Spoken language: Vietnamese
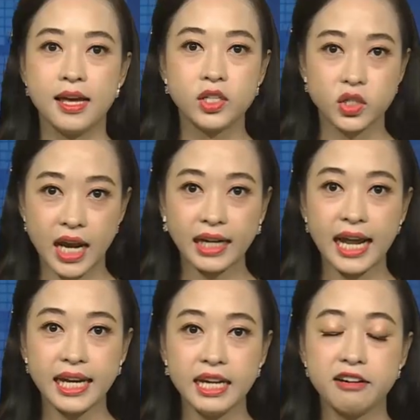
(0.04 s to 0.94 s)

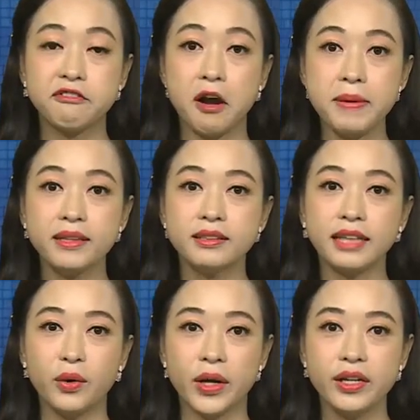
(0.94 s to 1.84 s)
Sáng nay, Phó Bí
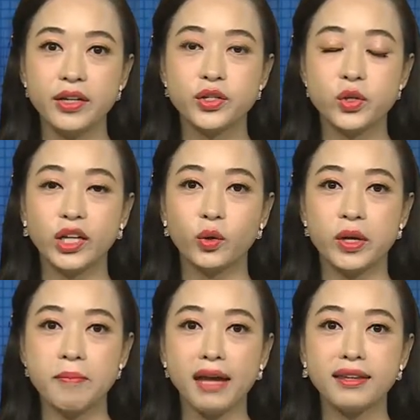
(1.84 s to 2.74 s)
thư Thành ủy, Chủ tịch
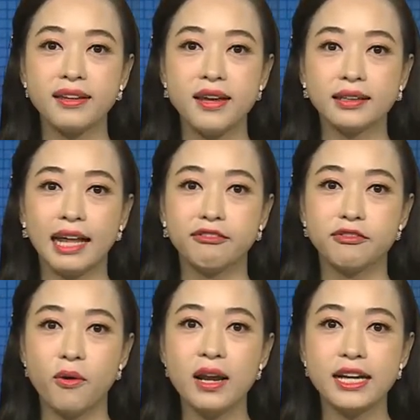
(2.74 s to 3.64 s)
Ủy ban Nhân dân thành
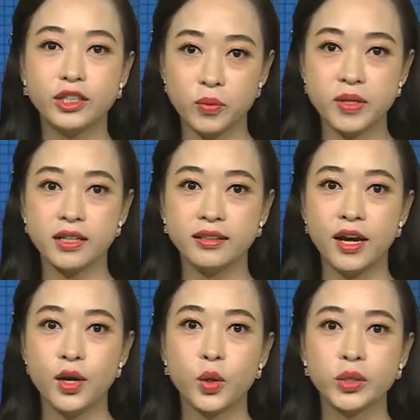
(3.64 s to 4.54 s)
phố Lê Trung Chinh
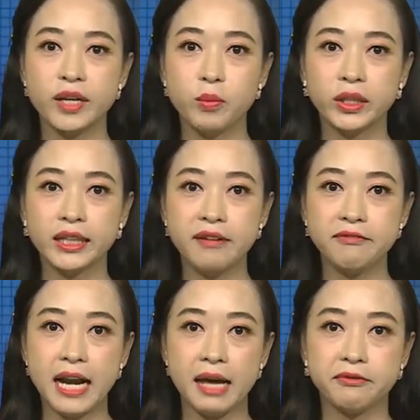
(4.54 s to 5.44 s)
chủ trì buổi
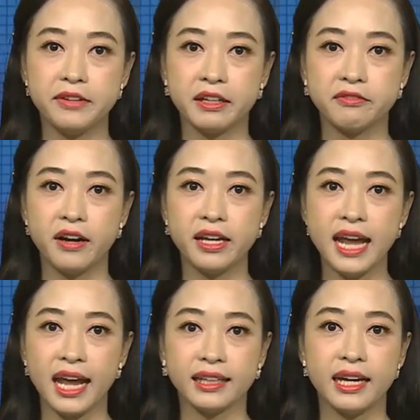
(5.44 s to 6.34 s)
tiếp và làm việc với
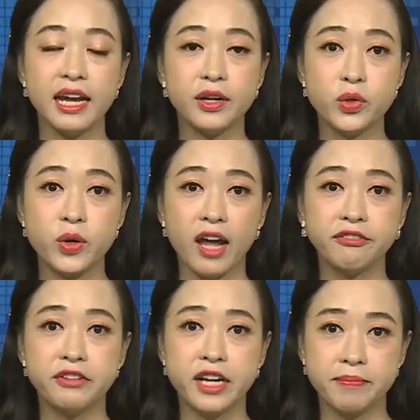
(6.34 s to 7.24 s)
ngài
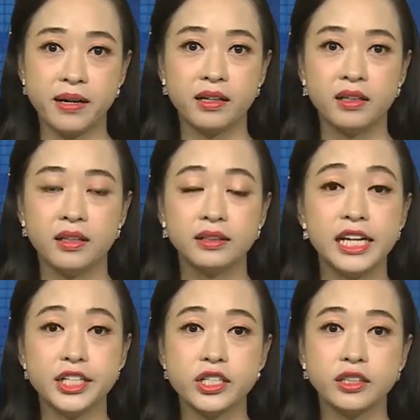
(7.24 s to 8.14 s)
Eduard Philippe,
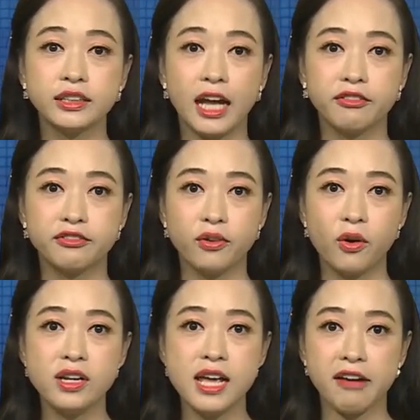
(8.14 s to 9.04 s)
thị trưởng thành
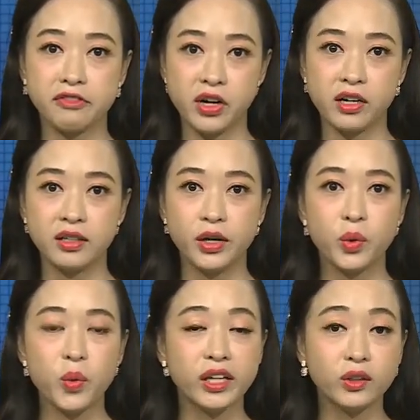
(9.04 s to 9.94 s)
phố Le Havre,
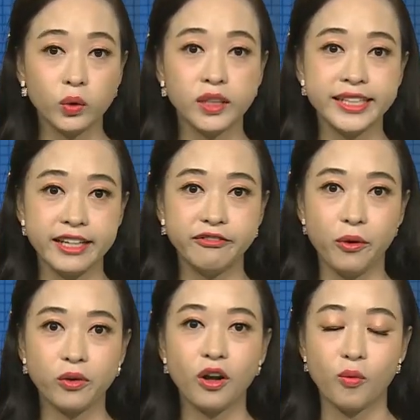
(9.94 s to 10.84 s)
nguyên Thủ tướng Chính
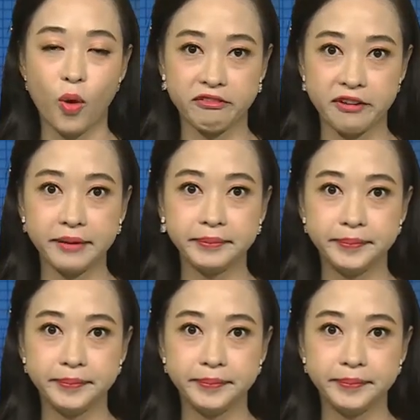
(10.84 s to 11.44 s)
phủ Cộng hòa Pháp.